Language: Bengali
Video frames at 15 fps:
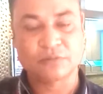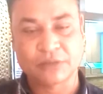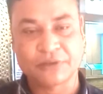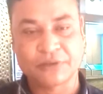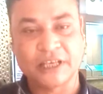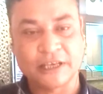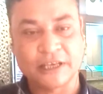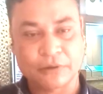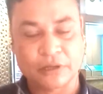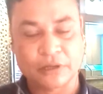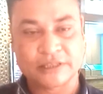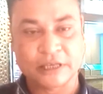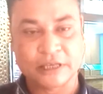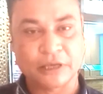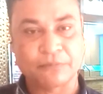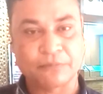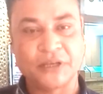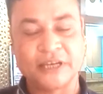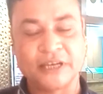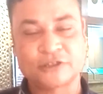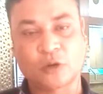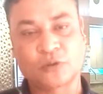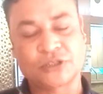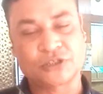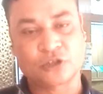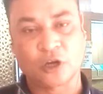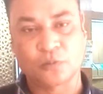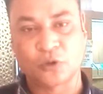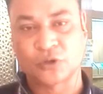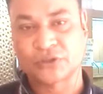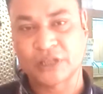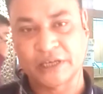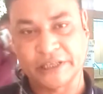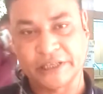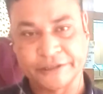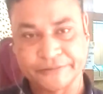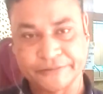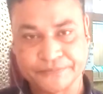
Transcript: ভিটামিন এ ক্যাম্পেইনের সর্বশেষ খবর তা নেই